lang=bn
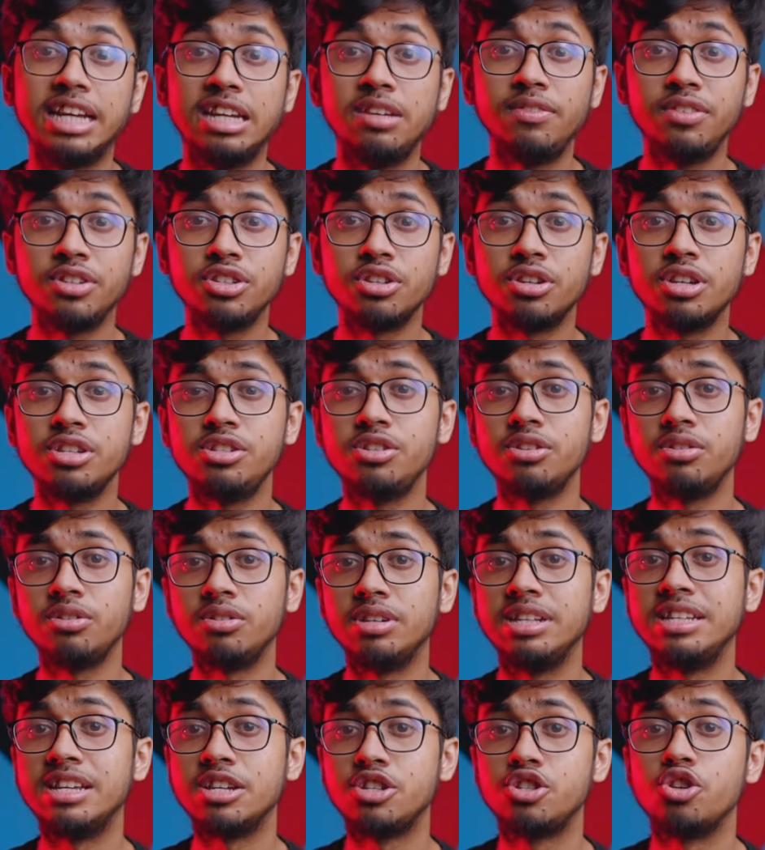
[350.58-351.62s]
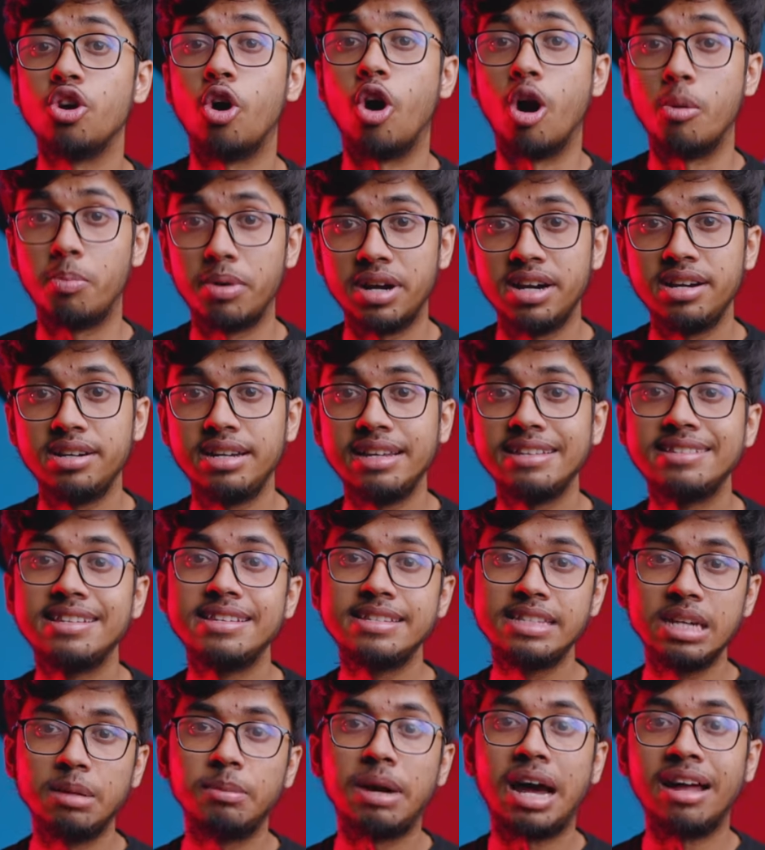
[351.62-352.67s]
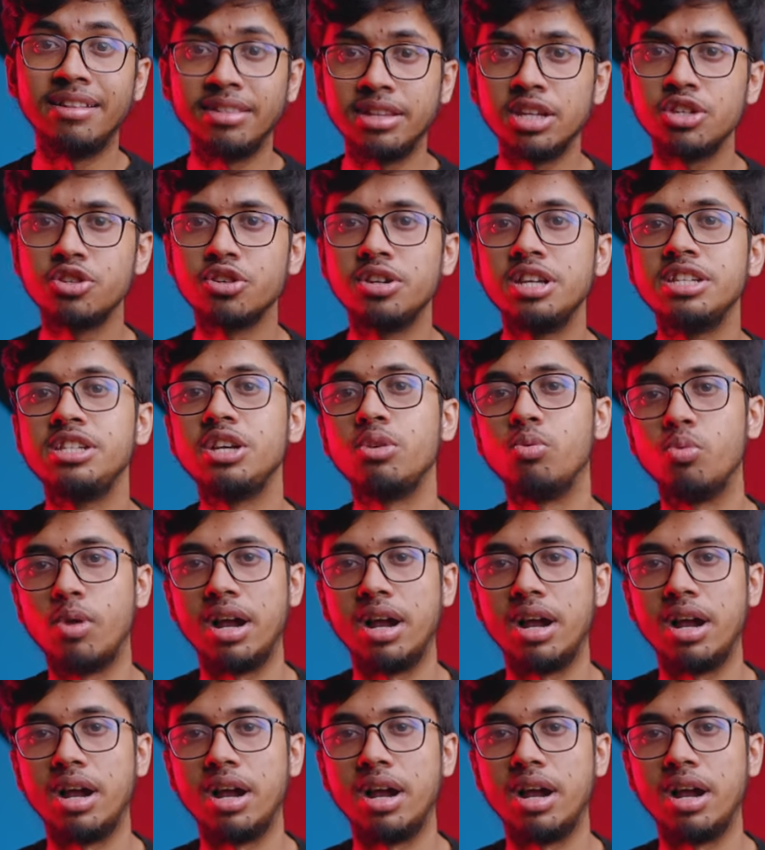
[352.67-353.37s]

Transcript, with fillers: টেলিভিশনের জন্য নিজস্ব অপারেটিং সিস্টেম আনতে চলেছে